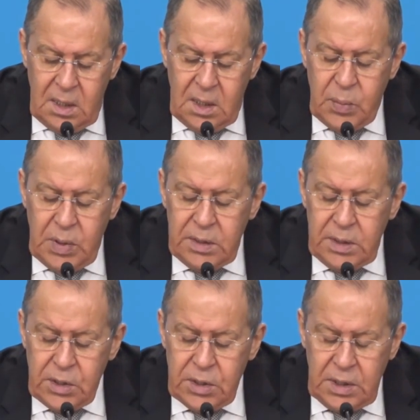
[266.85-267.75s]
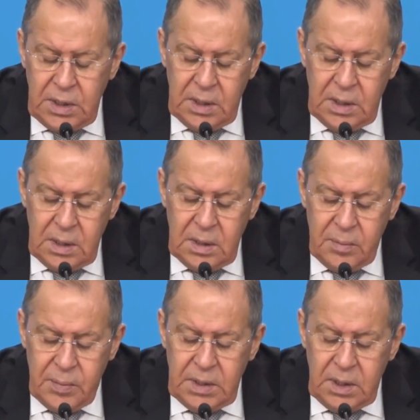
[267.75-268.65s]
их политических
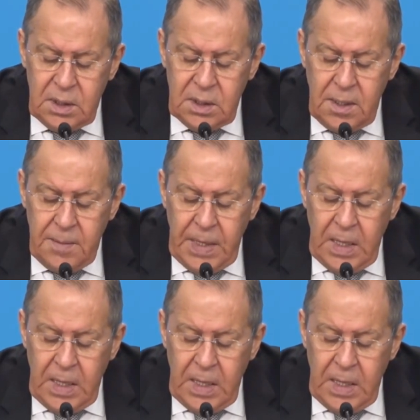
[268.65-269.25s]
позиций.